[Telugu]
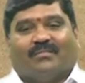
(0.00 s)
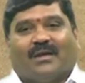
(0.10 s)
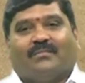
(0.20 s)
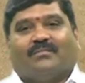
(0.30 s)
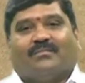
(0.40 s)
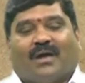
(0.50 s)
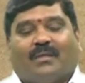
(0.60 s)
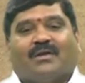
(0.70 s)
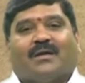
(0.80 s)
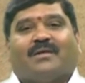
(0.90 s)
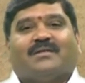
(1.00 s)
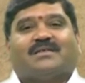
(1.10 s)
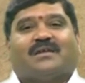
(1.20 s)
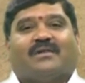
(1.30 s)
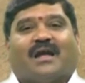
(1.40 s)
మనం మామూలుగా మనం
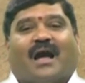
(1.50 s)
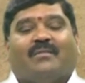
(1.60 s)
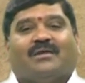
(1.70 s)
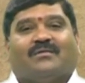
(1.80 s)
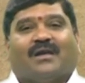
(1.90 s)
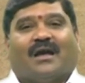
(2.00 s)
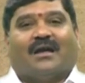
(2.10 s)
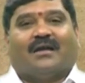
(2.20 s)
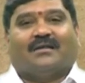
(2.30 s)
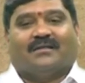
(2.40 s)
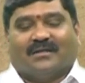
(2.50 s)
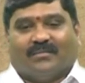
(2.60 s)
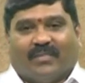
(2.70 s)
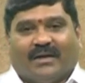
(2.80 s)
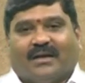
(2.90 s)
ఇచ్చేటువంటి హామీలు కూడా
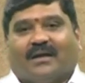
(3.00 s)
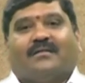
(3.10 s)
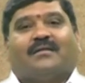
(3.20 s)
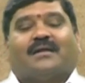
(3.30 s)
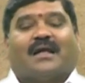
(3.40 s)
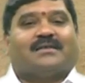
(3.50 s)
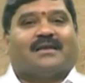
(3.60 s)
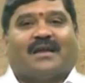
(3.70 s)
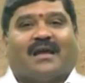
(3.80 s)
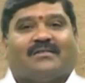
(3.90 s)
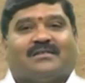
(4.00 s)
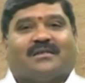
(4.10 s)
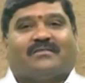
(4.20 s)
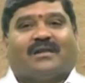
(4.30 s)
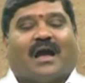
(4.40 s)
బయట రాజకీయ నాయకులు
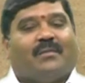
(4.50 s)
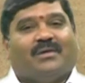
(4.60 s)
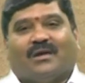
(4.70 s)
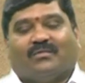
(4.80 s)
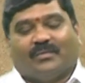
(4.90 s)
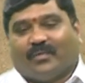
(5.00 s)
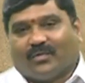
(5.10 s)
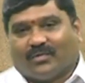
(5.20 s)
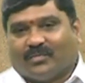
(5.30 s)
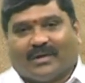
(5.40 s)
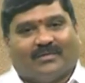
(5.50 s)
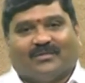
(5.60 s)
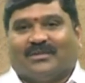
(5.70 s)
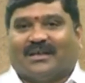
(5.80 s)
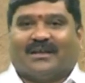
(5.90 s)
ఇచ్చినటువంటి హామీలుగా ఉండిపోకూడదు
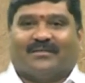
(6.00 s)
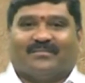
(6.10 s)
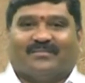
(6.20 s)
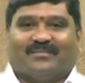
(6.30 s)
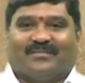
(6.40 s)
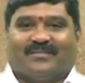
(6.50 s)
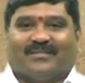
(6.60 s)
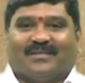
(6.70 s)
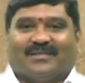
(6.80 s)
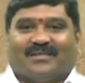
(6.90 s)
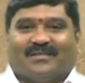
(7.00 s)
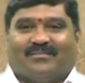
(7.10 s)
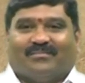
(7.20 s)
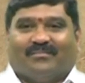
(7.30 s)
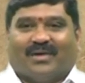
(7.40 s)
భగవంతుని దగ్గర
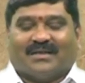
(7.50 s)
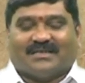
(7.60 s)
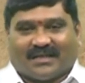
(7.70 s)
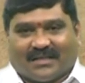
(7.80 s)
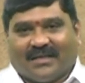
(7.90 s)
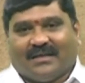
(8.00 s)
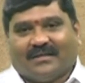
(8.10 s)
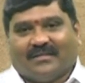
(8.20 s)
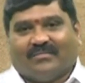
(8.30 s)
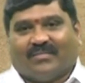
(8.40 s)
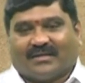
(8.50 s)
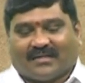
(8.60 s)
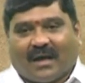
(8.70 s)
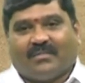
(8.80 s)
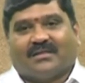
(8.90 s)
మన శక్తి మన
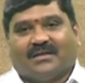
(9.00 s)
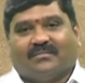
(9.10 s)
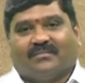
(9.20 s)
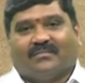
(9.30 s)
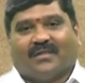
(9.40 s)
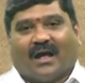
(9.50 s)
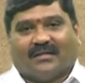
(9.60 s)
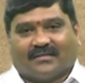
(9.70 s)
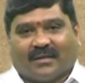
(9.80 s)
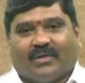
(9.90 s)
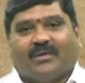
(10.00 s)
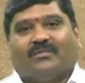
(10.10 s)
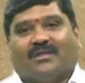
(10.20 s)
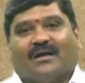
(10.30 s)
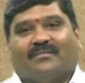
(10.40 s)
సామర్థ్యం అంత సమయం
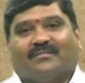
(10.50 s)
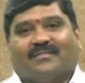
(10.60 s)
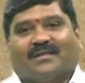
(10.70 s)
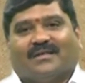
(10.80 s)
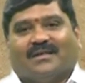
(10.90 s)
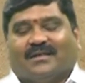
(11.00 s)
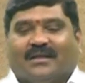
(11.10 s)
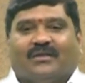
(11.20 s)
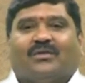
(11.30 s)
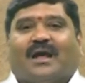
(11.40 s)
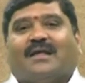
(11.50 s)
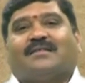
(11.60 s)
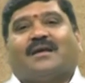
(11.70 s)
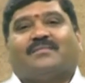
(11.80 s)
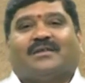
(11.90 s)
ఉందా ఎందుకు
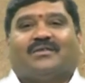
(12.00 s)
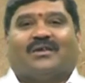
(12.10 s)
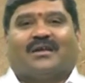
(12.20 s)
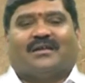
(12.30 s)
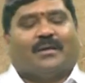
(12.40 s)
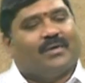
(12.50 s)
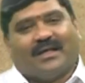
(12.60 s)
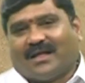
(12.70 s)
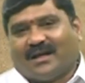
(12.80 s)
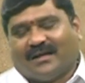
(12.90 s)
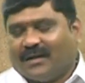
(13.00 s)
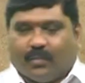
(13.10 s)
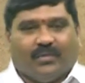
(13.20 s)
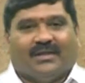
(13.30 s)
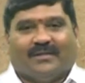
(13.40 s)
నానాసాహెబ్ చందోర్కర్ డబ్బు లేదా
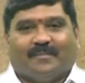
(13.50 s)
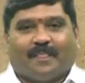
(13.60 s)
డబ్బు ఉంది